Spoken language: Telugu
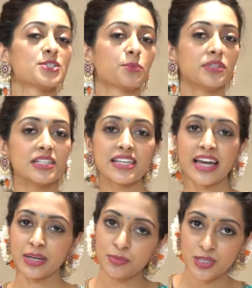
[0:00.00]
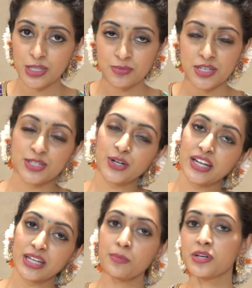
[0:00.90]
సో ప్రిటీ శారీ మీ సొంతం
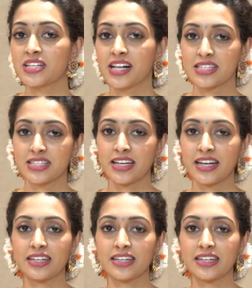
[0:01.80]
చేసుకోవడానికి మీరు చేయాల్సిన